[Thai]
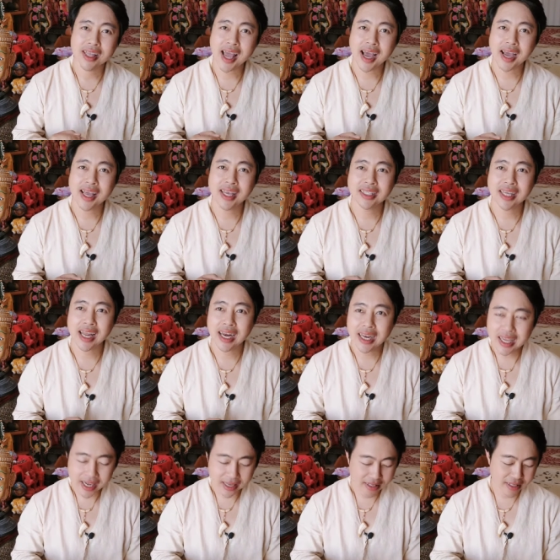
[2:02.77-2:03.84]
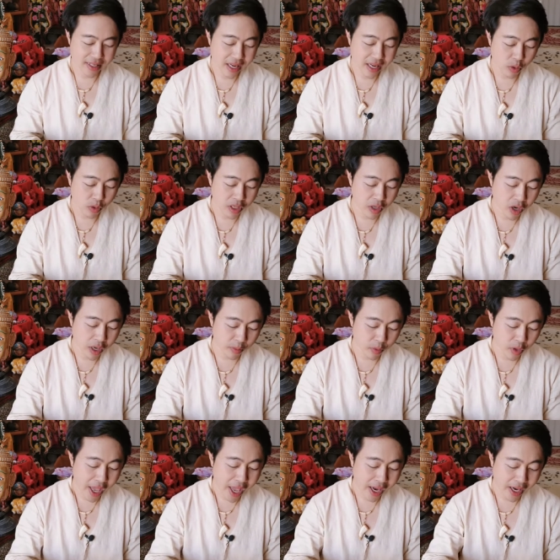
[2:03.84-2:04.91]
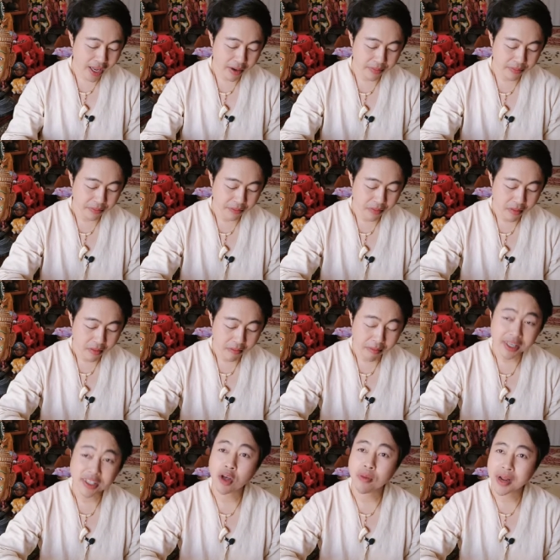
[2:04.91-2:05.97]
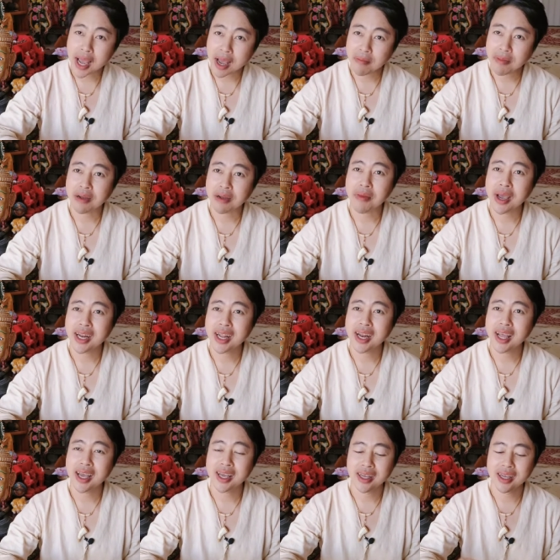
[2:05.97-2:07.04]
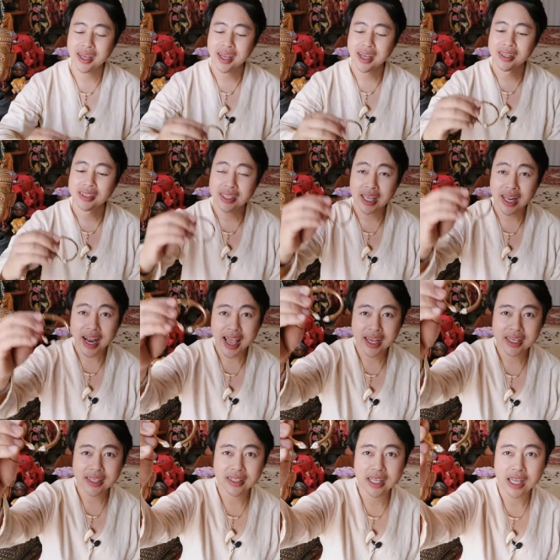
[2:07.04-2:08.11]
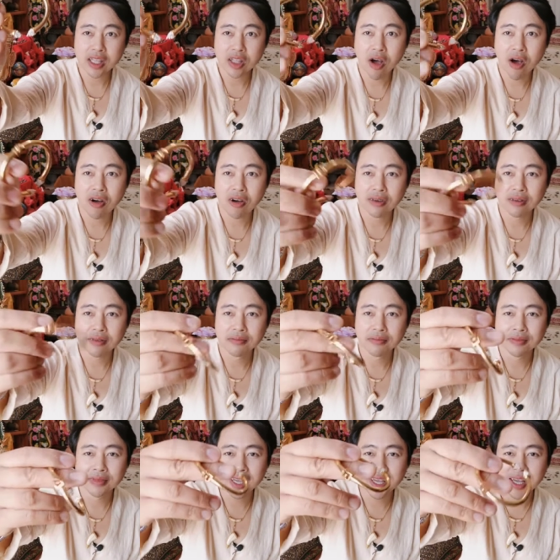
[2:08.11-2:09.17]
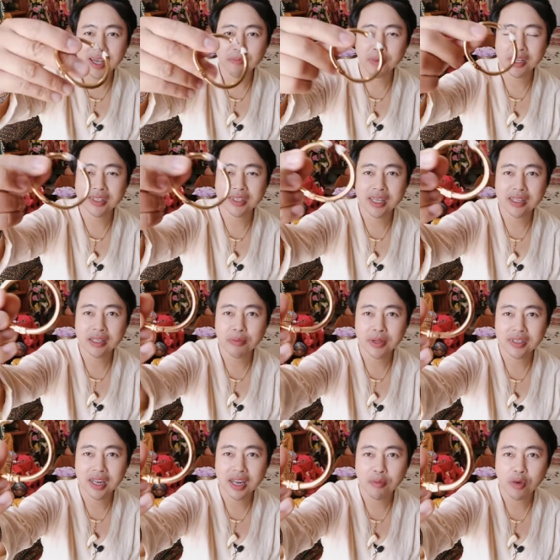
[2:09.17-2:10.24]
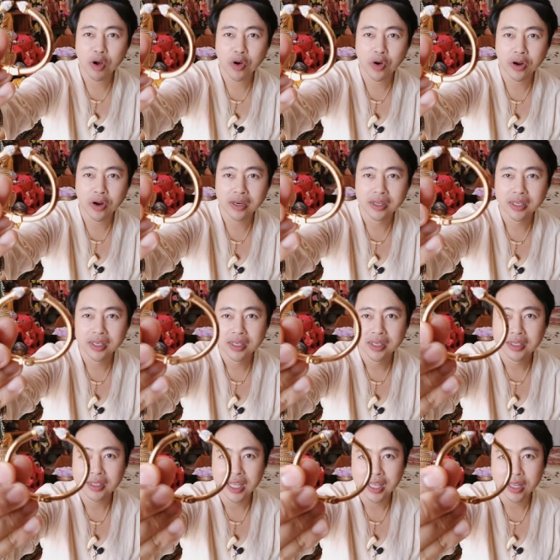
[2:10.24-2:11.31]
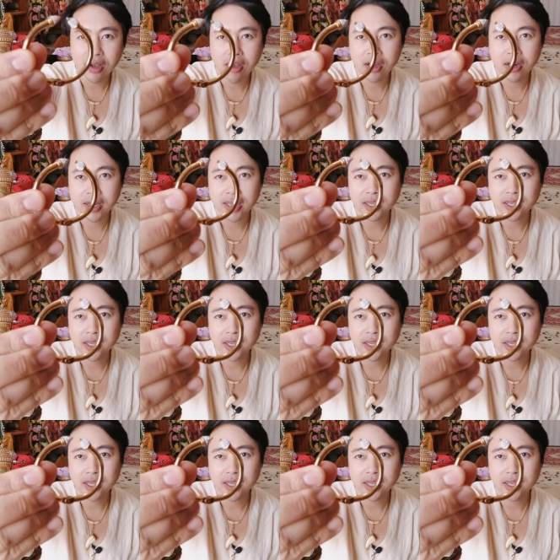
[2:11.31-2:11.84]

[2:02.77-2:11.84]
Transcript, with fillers: กให้อาจารย์เลือกสีที่ถูกฉลกกับตัวเองเนี่ยมาสอบถามหลังไม้ได้นะ สีแรกคือสีทองน่าเป็นสีที่เป็นสิริมงคล สีทองนะ